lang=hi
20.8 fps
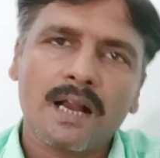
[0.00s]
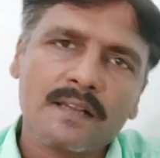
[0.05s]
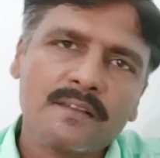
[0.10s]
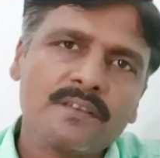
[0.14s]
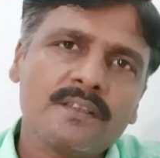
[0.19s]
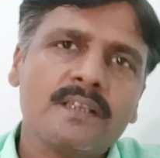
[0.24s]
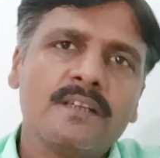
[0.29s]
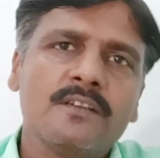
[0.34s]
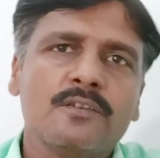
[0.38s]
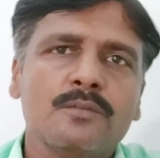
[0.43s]

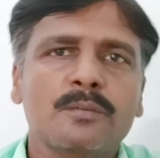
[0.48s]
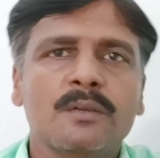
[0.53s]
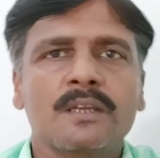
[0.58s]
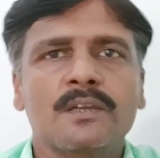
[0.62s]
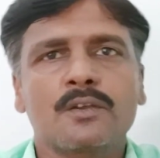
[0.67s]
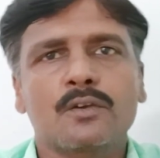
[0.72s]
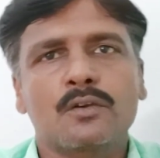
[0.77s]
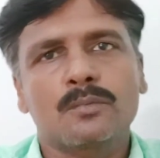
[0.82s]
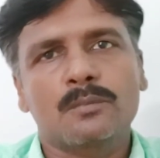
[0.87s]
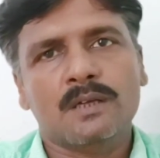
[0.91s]
आज के इस
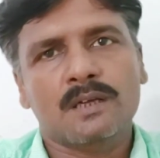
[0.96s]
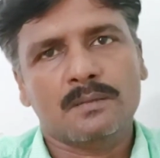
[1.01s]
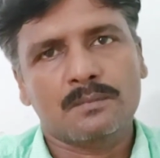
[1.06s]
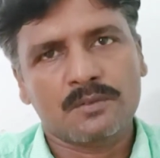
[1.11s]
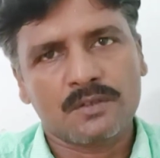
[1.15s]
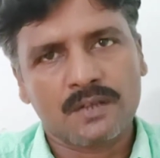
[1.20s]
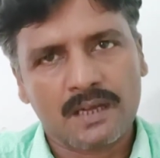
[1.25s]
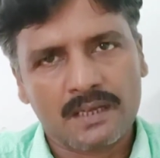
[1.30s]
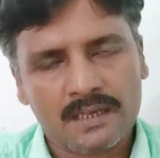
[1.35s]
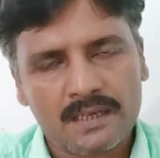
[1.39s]
वीडियो में हम
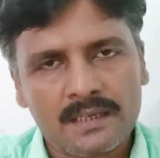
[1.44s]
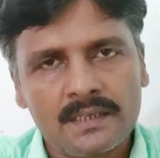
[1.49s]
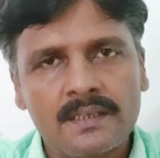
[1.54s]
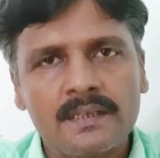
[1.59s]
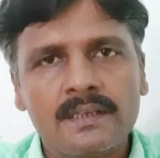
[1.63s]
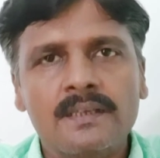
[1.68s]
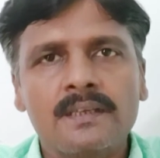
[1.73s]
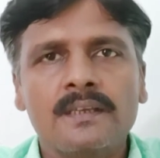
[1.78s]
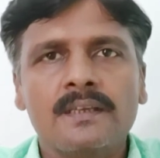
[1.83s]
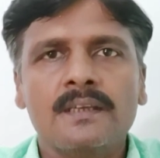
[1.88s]

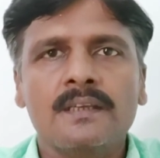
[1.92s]
जानेंगे